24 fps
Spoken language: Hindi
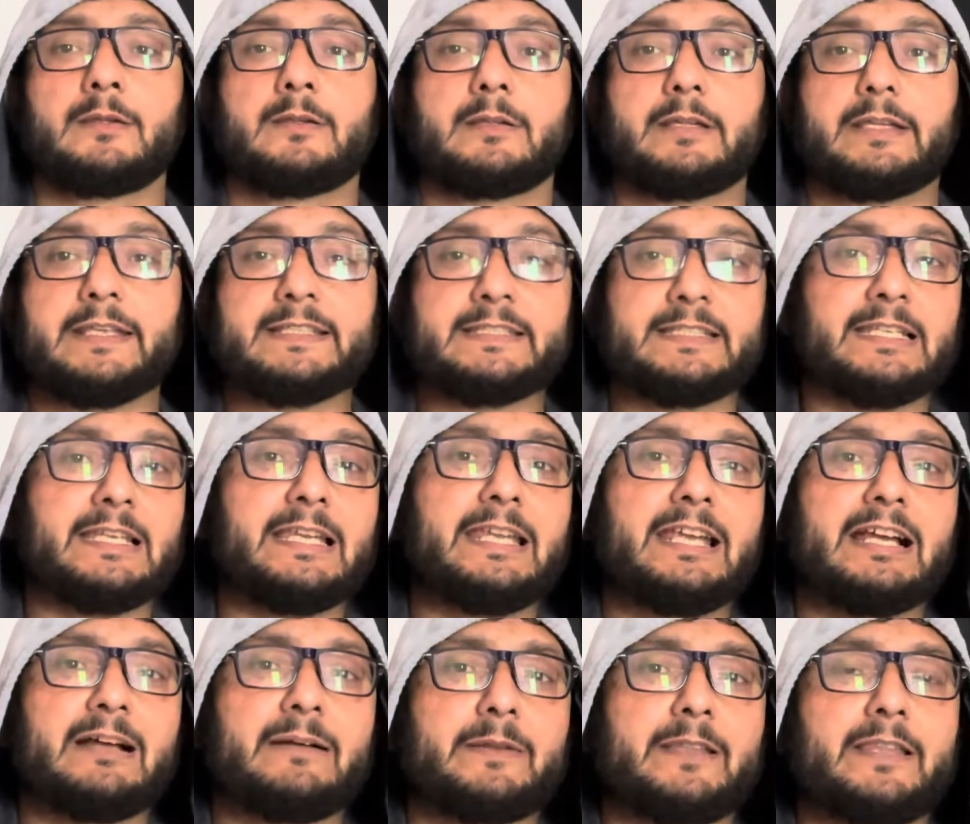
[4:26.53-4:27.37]

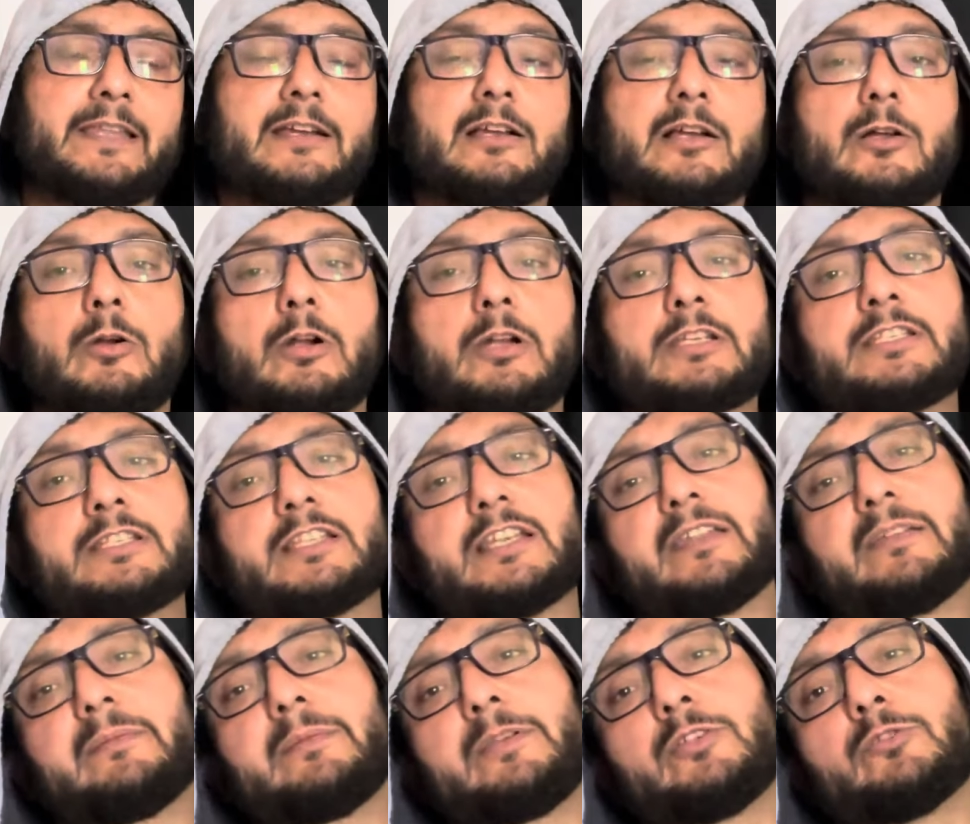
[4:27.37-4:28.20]
इसीलिए आपने देखा होगा
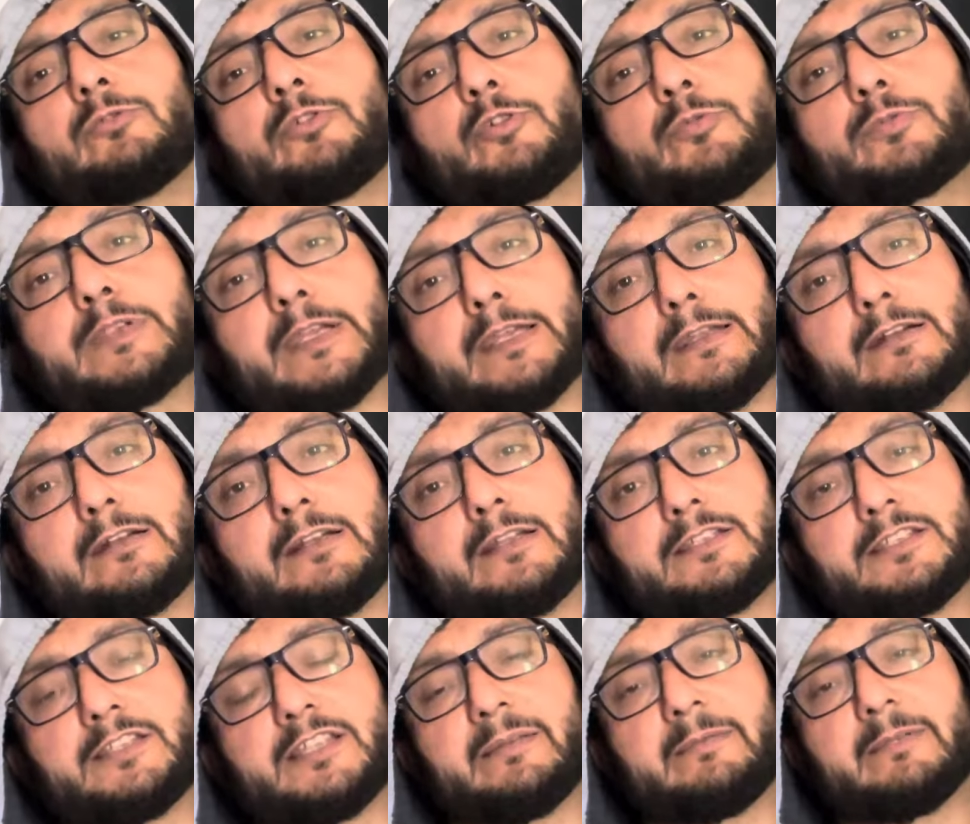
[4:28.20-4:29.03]
जितने भी यूट्यूब चैनल
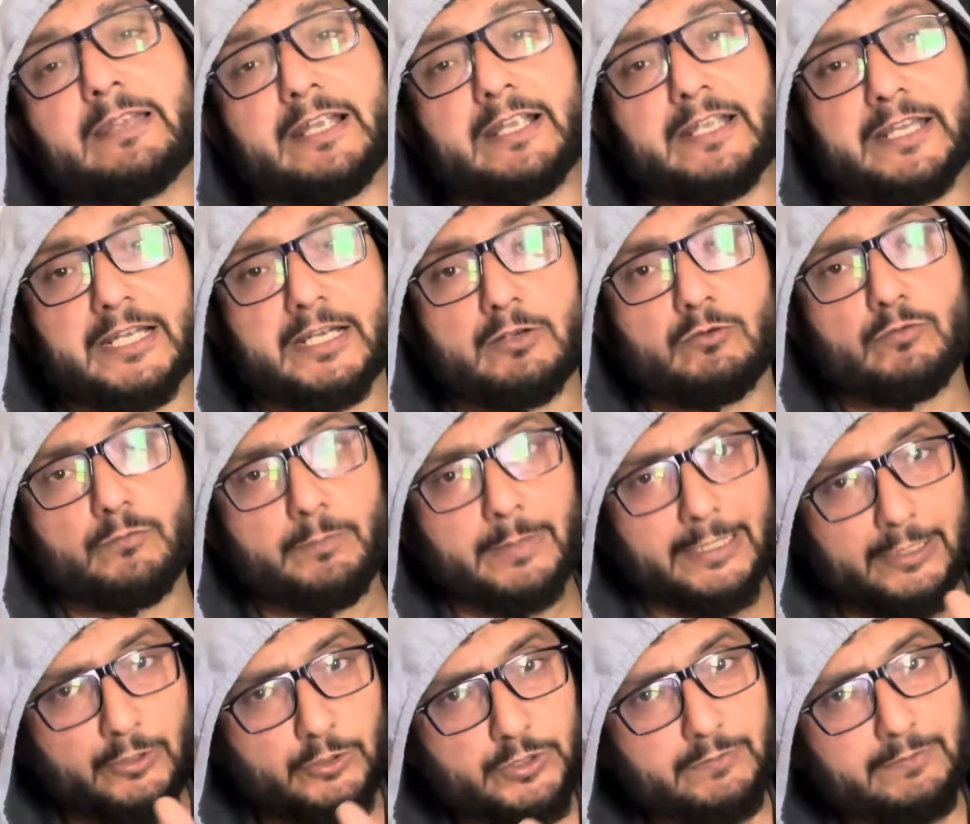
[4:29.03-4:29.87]
हैं जितने भी अटैक वो
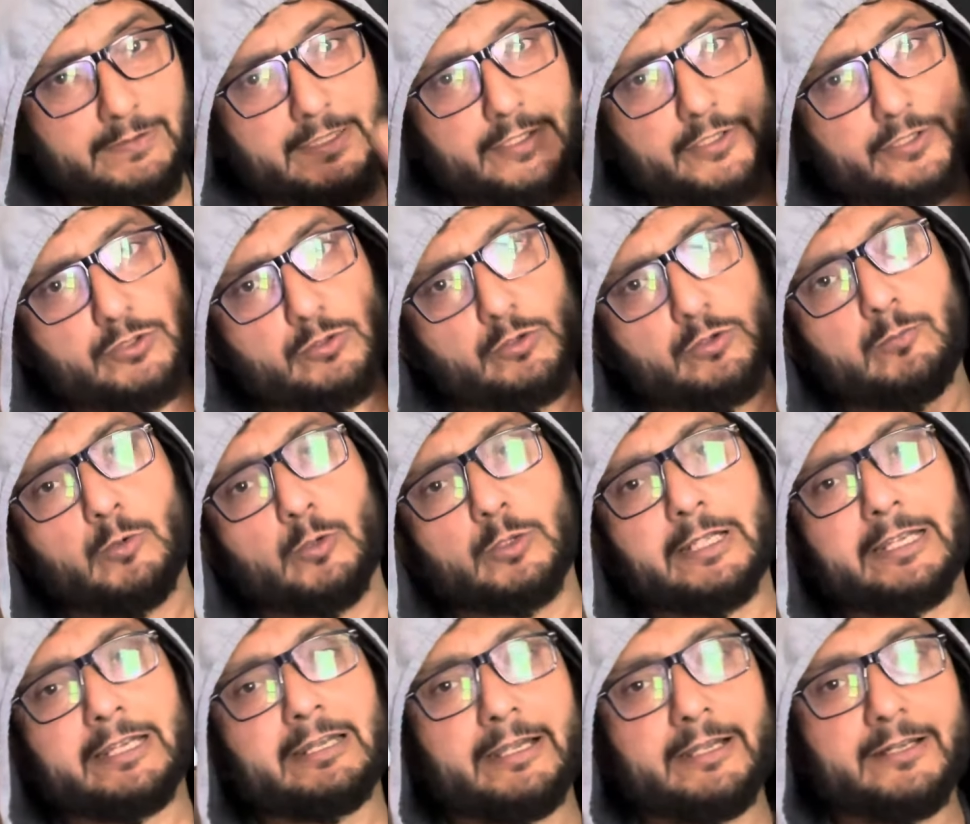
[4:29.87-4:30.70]
बायोलॉजी वाले टीचरों को
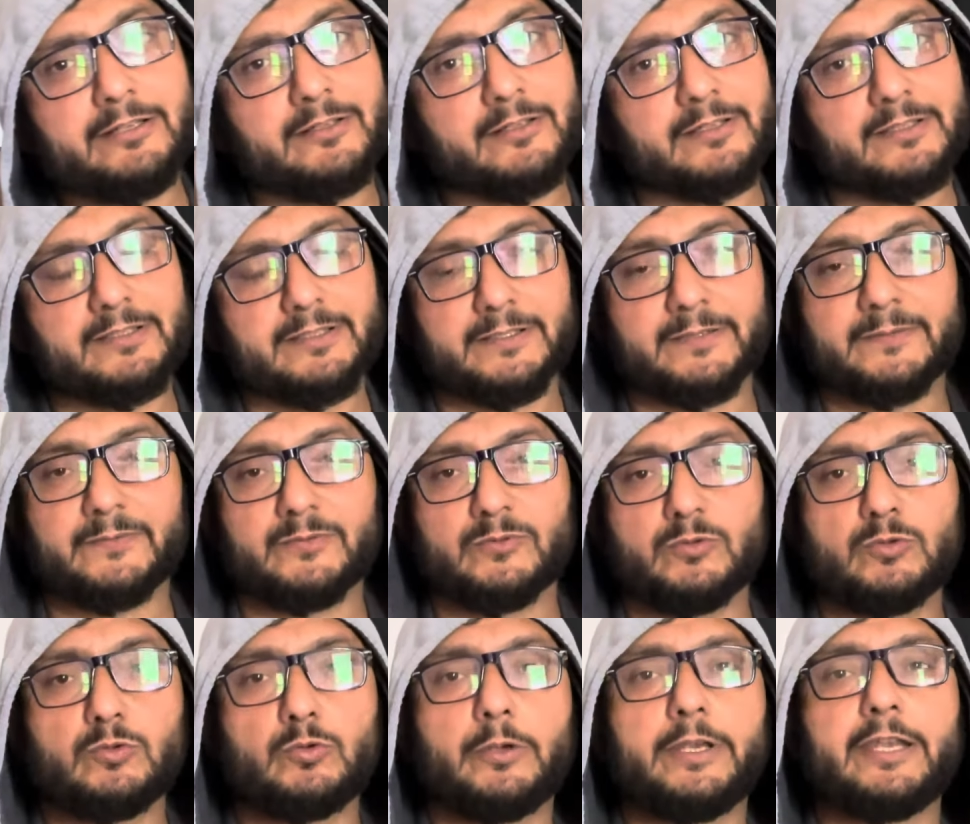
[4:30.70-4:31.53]
बहुत हाईलाइट करते हैं
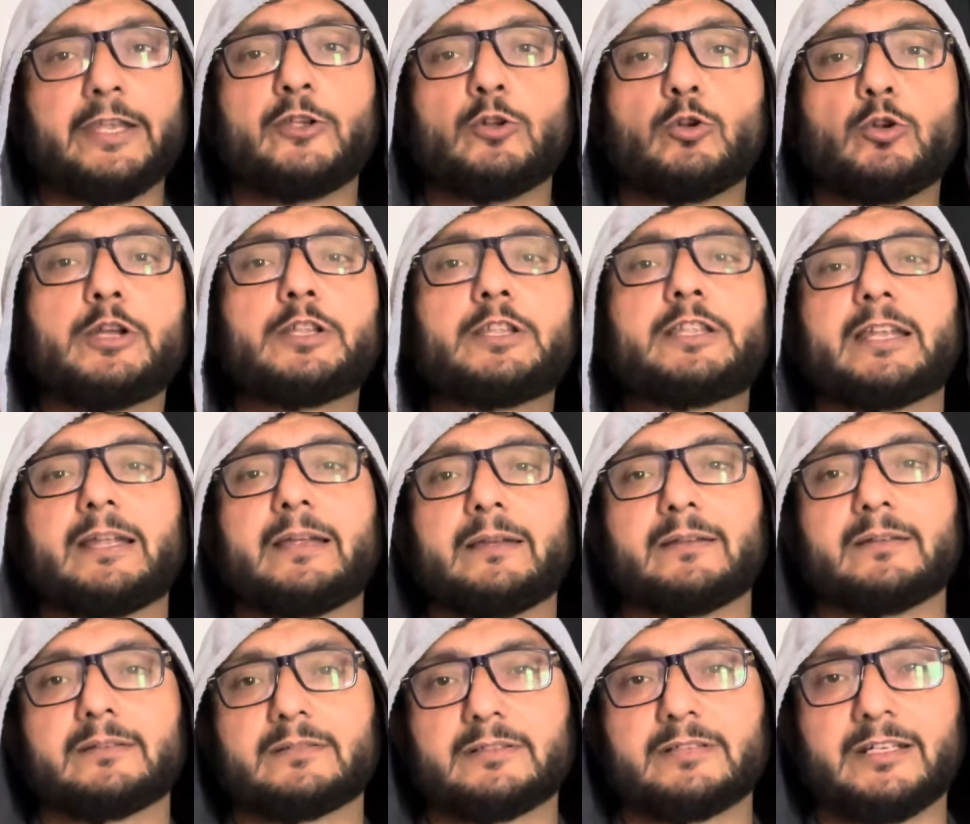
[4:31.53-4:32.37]
उनको एक हीरो की तरह